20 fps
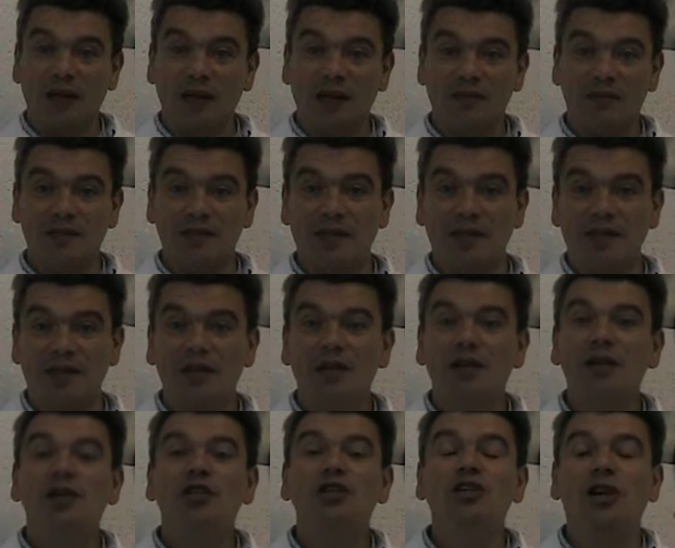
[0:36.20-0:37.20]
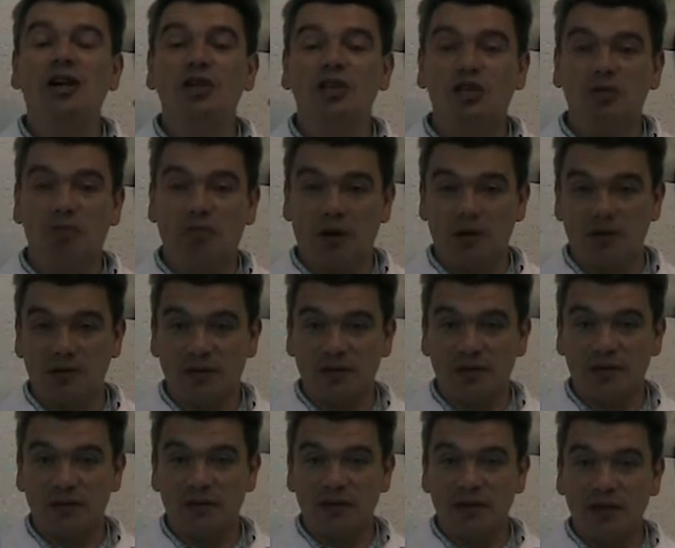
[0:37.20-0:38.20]
Вы знаете, я ошибался.
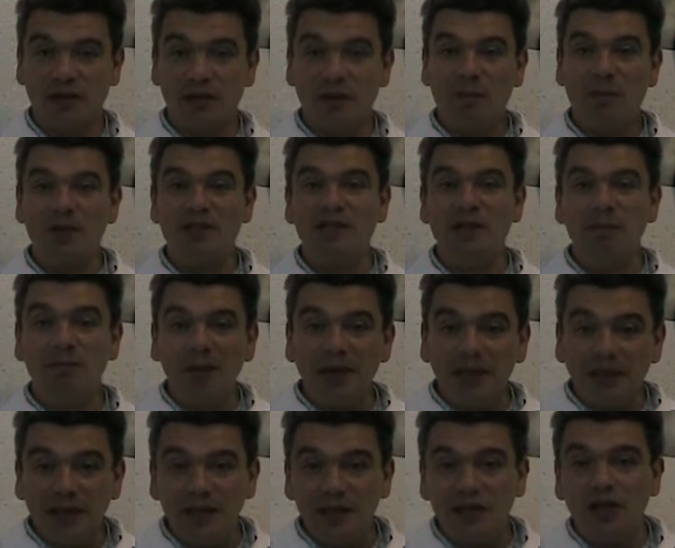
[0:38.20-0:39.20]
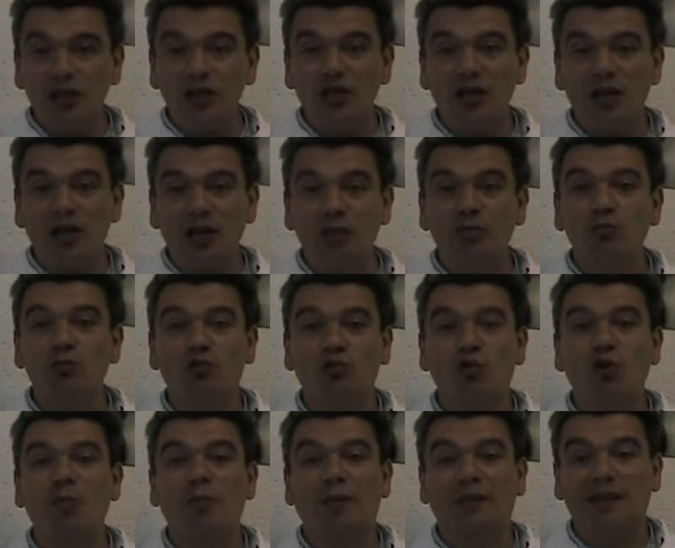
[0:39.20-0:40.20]
Постепенное снижение
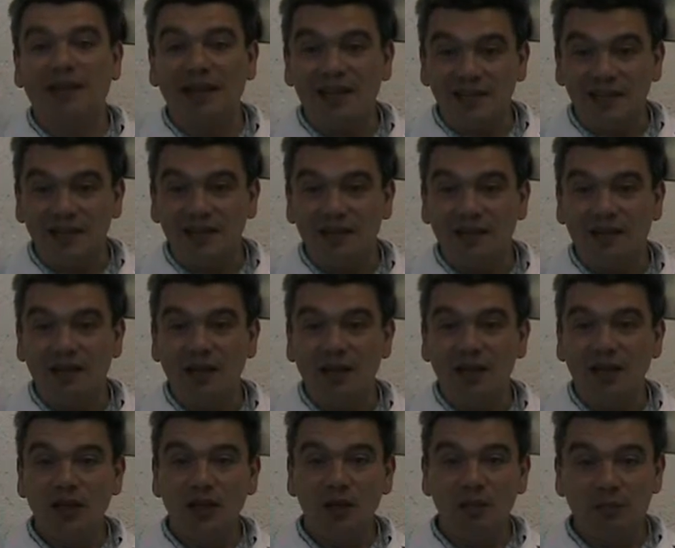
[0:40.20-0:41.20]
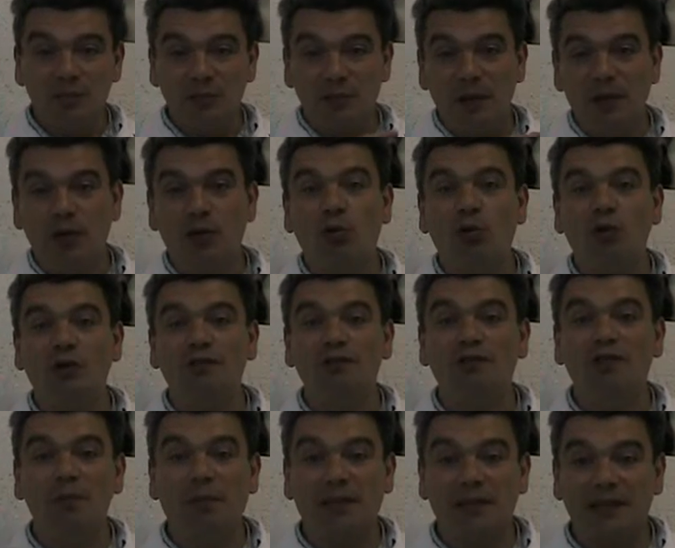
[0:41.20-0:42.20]
мужской потенции с переходом в
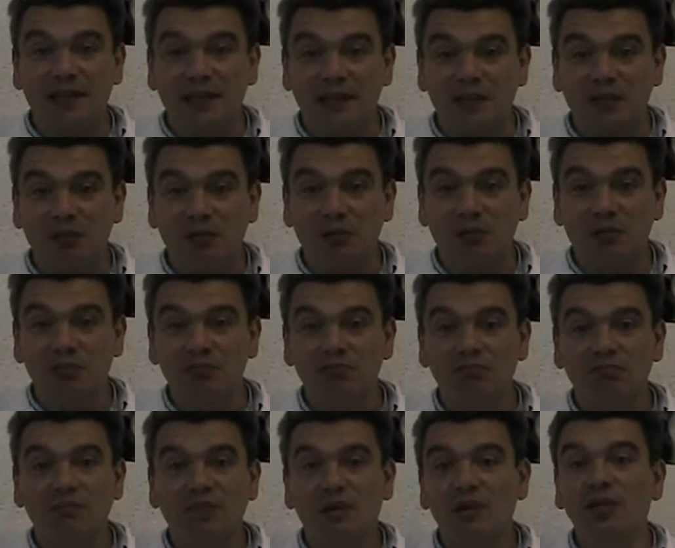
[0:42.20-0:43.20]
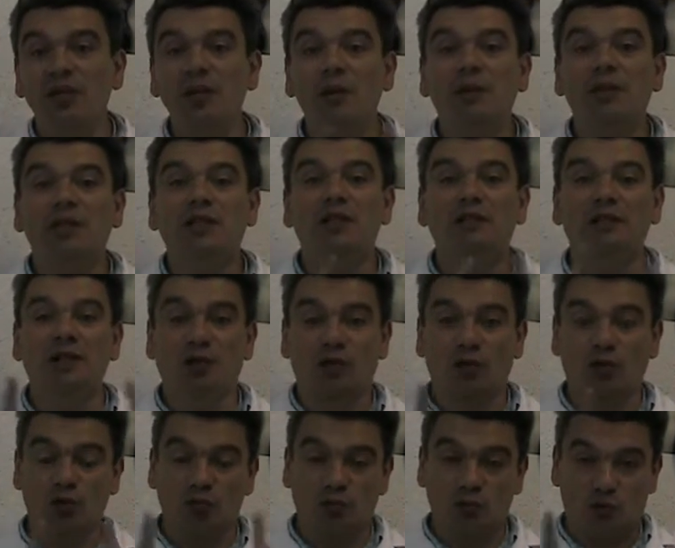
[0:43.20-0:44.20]
импотенцию не
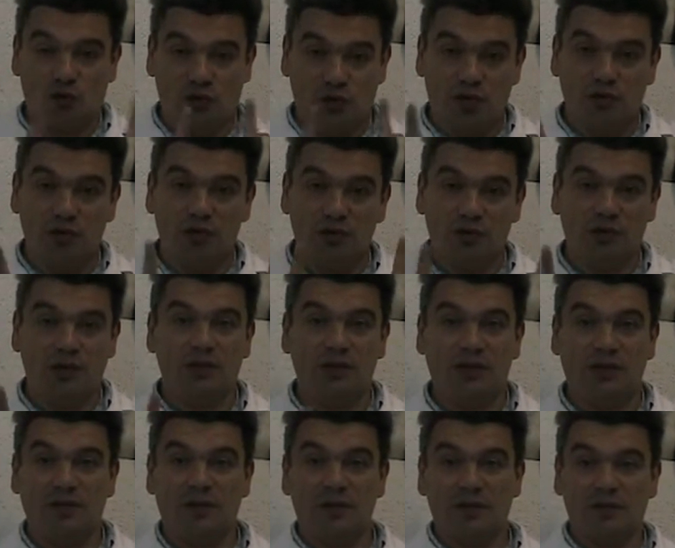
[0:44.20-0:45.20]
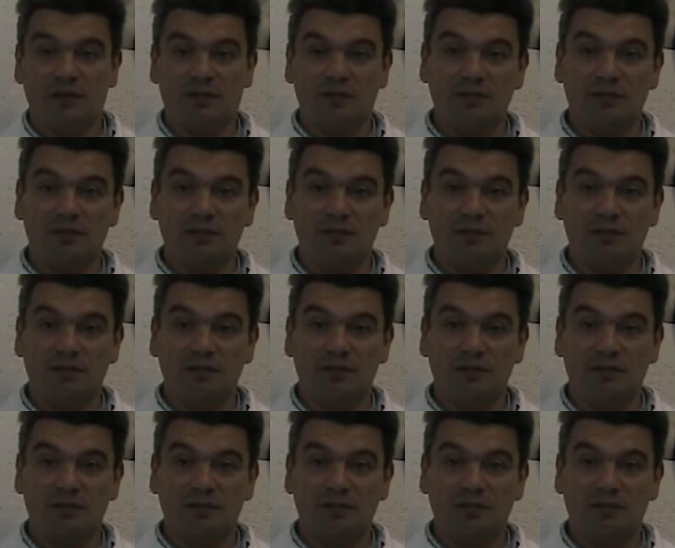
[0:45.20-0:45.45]
мотивирует мужчину снизить вес.